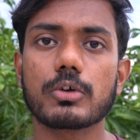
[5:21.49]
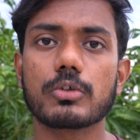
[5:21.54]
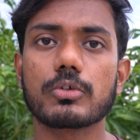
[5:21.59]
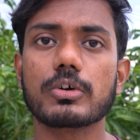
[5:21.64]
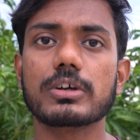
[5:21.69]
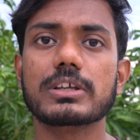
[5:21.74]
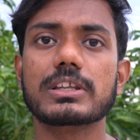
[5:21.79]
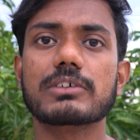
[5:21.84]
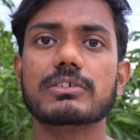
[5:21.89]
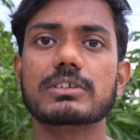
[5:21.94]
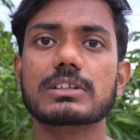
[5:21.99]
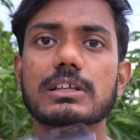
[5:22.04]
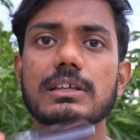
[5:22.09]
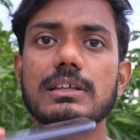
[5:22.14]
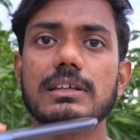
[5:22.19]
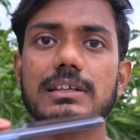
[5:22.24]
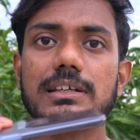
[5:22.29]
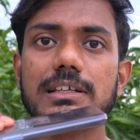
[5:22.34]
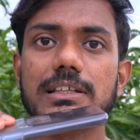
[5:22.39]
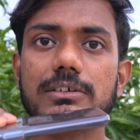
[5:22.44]
ஸோ இதை வந்து
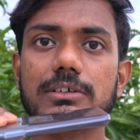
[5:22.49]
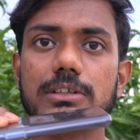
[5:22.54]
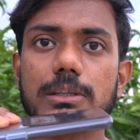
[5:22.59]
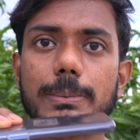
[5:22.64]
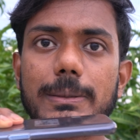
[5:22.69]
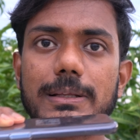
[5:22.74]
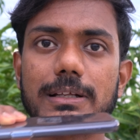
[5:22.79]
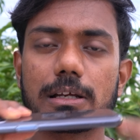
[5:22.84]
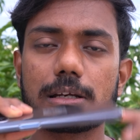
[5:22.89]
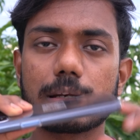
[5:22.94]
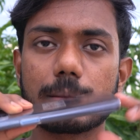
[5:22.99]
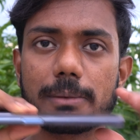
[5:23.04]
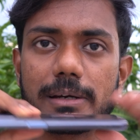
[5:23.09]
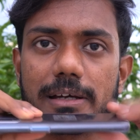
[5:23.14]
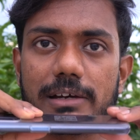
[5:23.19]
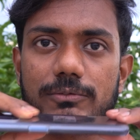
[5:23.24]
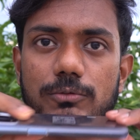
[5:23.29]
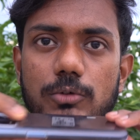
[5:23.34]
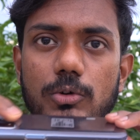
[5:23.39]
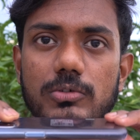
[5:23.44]
இது வந்து பார்த்திங்கன்னா நம்ம
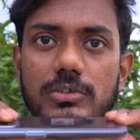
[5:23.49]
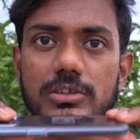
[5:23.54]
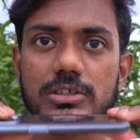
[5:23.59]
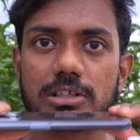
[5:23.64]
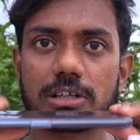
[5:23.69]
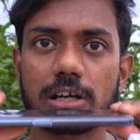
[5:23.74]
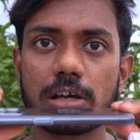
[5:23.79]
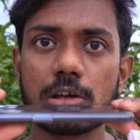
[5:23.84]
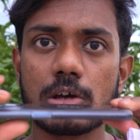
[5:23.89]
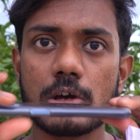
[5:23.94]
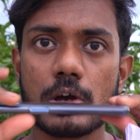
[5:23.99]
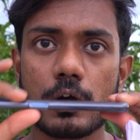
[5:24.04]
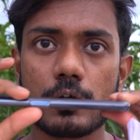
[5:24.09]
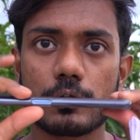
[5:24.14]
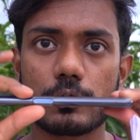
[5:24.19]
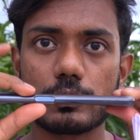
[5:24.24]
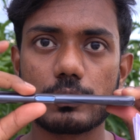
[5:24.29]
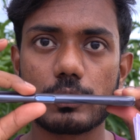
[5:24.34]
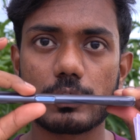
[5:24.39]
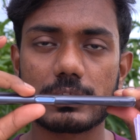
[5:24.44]
என் ஃபோன் வச்சுருக்கேன்
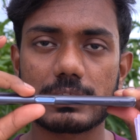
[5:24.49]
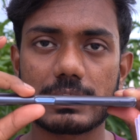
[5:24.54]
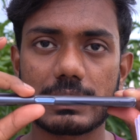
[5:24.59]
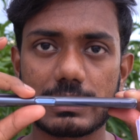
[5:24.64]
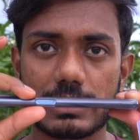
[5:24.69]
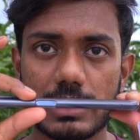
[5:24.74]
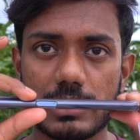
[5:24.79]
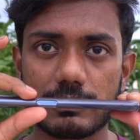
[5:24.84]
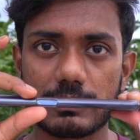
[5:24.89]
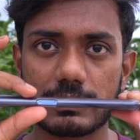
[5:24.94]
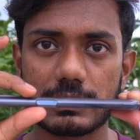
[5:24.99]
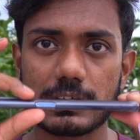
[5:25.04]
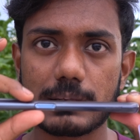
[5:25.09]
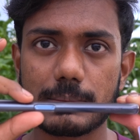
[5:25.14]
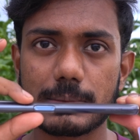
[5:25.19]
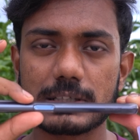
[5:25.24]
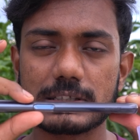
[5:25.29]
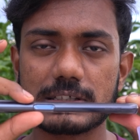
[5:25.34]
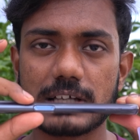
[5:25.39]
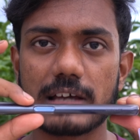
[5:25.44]
ஸோ இதோட திக்னஸ் வந்து
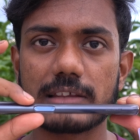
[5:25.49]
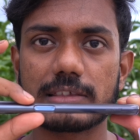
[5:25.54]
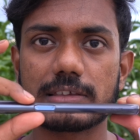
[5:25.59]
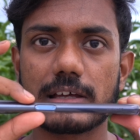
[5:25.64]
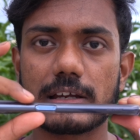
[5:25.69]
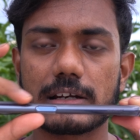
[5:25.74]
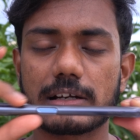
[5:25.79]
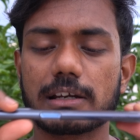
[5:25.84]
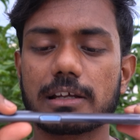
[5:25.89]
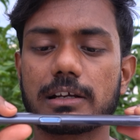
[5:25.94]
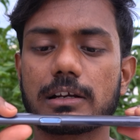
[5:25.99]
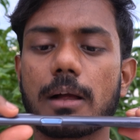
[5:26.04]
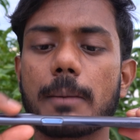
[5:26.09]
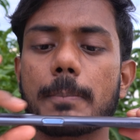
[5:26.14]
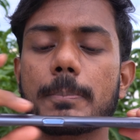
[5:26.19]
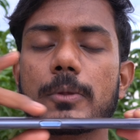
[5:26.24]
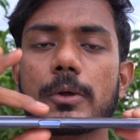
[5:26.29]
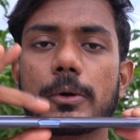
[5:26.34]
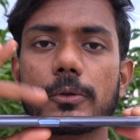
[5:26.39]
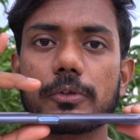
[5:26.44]
நமக்கு ஜாஸ்தியாக இருக்கு இல்லைங்களா
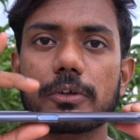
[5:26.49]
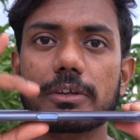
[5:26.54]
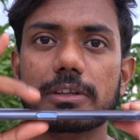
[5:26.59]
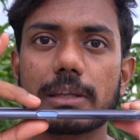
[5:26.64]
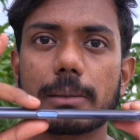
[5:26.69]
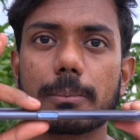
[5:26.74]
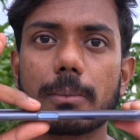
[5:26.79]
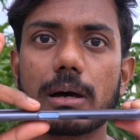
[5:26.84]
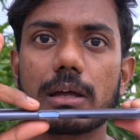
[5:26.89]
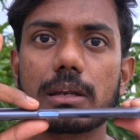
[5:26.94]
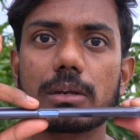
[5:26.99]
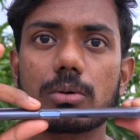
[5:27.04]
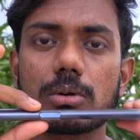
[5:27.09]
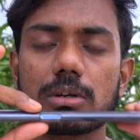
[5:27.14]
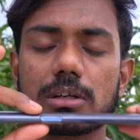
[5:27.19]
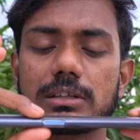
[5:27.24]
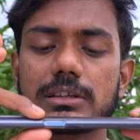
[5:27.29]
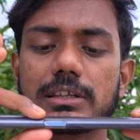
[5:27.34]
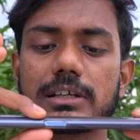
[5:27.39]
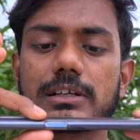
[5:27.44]
ஸோ இந்த மாதிரி
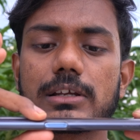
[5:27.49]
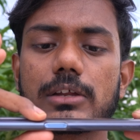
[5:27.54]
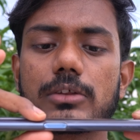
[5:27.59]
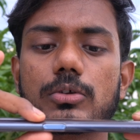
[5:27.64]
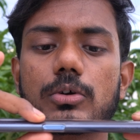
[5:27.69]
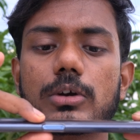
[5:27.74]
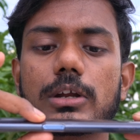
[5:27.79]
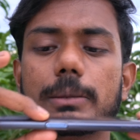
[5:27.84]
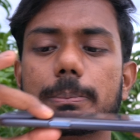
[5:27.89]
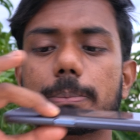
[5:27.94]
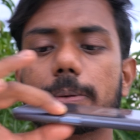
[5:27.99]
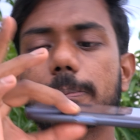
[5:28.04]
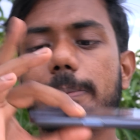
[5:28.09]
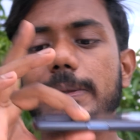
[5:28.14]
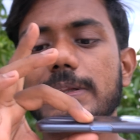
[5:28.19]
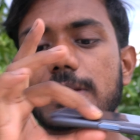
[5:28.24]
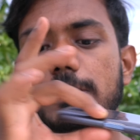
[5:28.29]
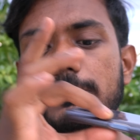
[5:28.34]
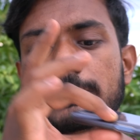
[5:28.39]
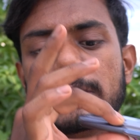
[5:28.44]
ஒரு திக்னஸோட இப்போ
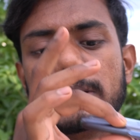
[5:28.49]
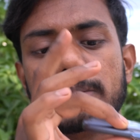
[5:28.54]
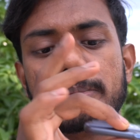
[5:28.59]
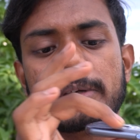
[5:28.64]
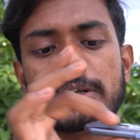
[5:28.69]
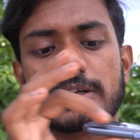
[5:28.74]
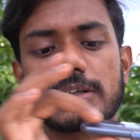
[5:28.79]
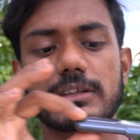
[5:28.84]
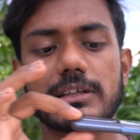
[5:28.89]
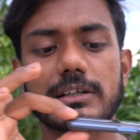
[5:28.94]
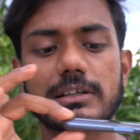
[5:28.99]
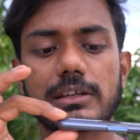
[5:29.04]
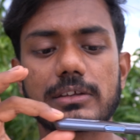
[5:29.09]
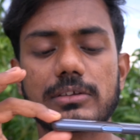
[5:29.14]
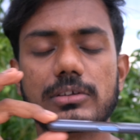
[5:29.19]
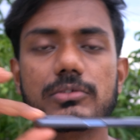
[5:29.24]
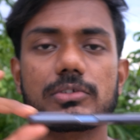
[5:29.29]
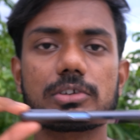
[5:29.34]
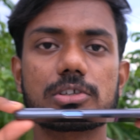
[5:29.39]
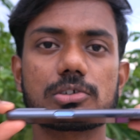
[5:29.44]
பத்து மில்லிமீட்டர்
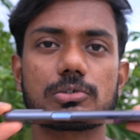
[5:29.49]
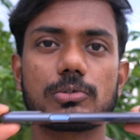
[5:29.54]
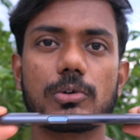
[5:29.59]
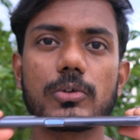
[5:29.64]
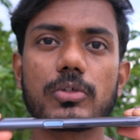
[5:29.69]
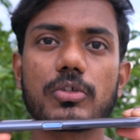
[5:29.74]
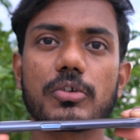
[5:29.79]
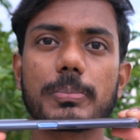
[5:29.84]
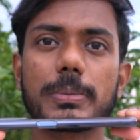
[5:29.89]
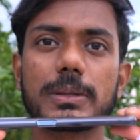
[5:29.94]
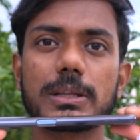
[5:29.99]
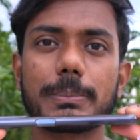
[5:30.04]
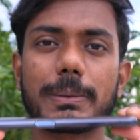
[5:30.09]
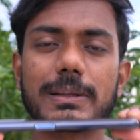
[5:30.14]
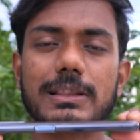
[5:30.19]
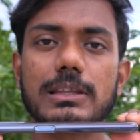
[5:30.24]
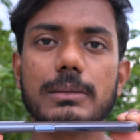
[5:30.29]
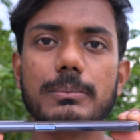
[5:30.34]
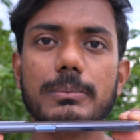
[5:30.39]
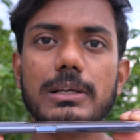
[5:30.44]
திக்னஸ்னு வச்சுக்கோம் ஸோ இப்போ இந்த
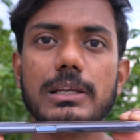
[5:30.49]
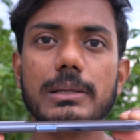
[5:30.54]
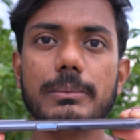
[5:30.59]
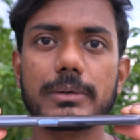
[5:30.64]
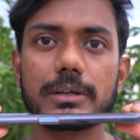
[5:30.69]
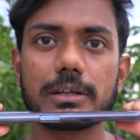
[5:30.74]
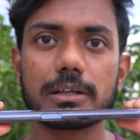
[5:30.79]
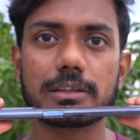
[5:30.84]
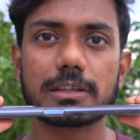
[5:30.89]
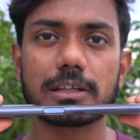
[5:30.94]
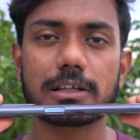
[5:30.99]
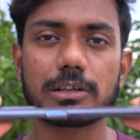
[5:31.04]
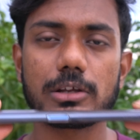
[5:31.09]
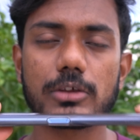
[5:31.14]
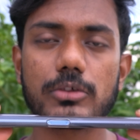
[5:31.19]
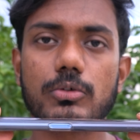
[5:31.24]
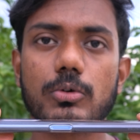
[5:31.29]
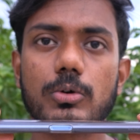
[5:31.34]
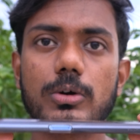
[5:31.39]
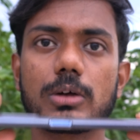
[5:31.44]
பத்து மில்லிமீட்டர்
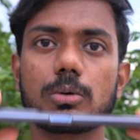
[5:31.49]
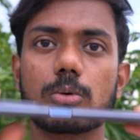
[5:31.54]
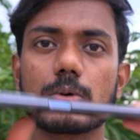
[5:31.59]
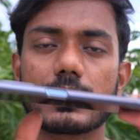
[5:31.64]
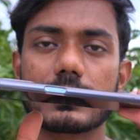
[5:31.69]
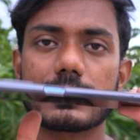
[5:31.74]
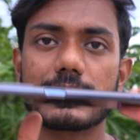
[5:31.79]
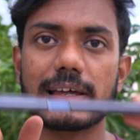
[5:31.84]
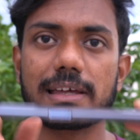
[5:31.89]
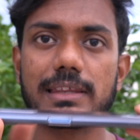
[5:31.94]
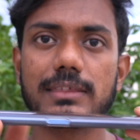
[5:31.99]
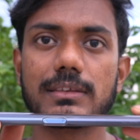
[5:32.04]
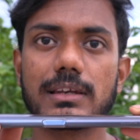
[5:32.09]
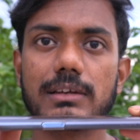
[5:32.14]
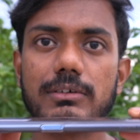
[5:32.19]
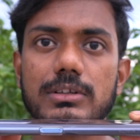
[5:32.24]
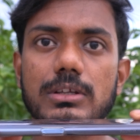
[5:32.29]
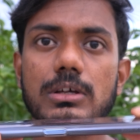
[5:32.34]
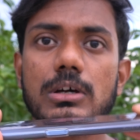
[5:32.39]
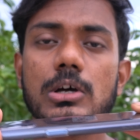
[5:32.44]
திக்னஸோட ஒரு
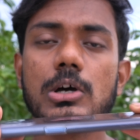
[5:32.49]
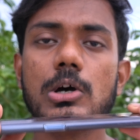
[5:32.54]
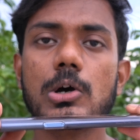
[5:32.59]
ஸ்லைஸில் வந்து